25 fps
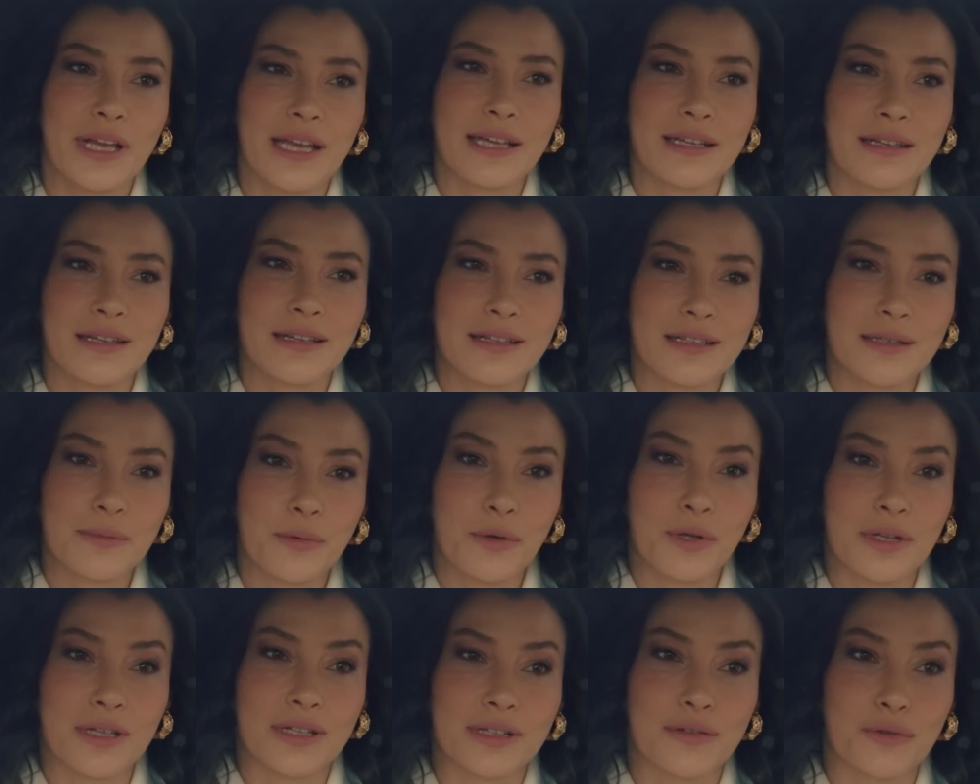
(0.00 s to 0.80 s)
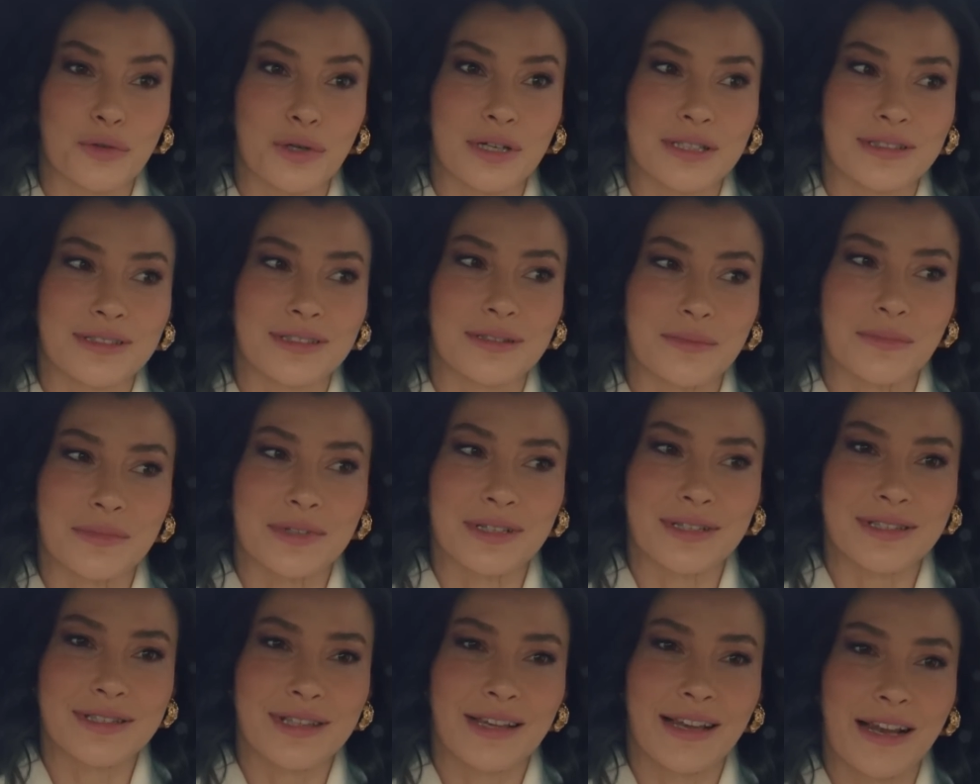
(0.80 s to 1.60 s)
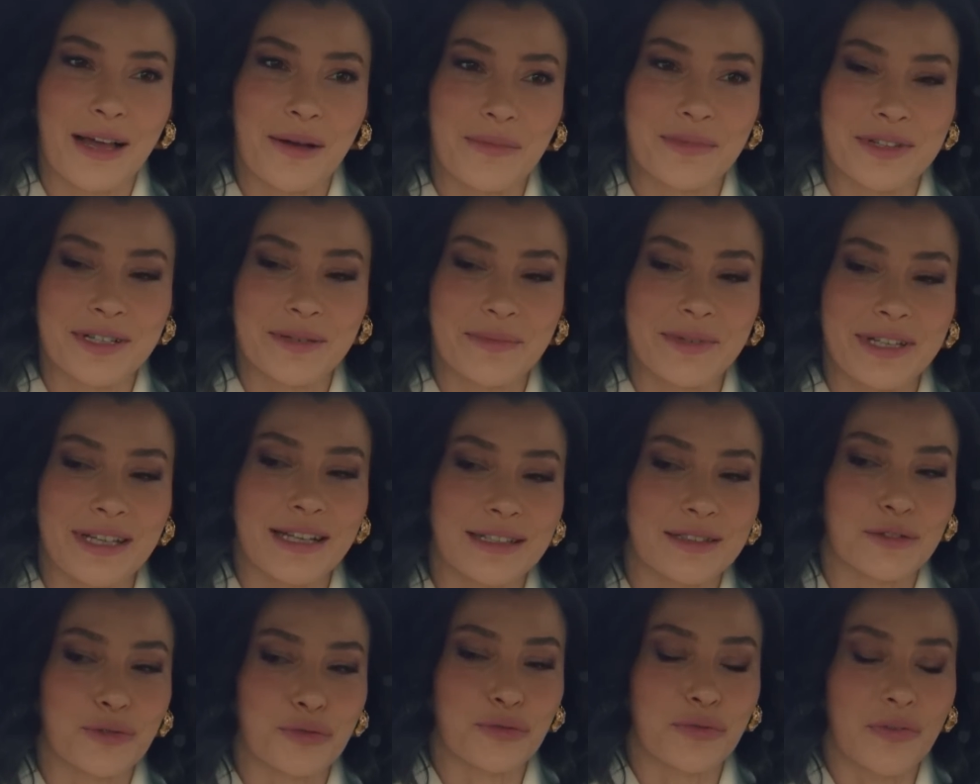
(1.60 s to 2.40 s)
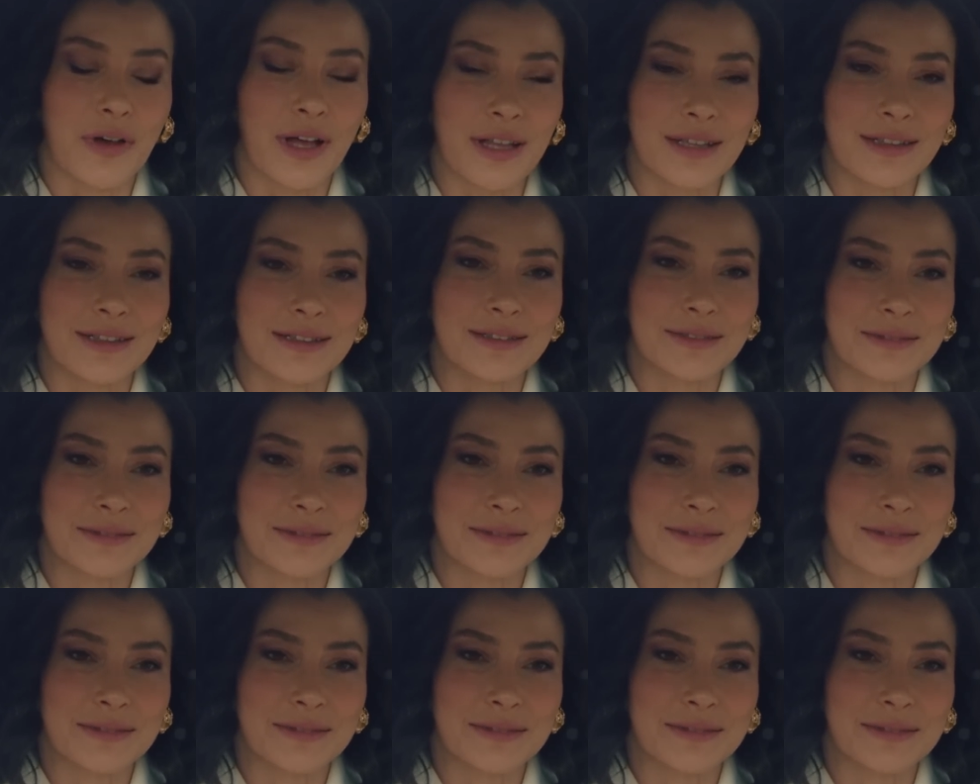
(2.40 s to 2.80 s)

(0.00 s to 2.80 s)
heykeli gibi olan avukatın mı? Selamlarımı ilet lütfen.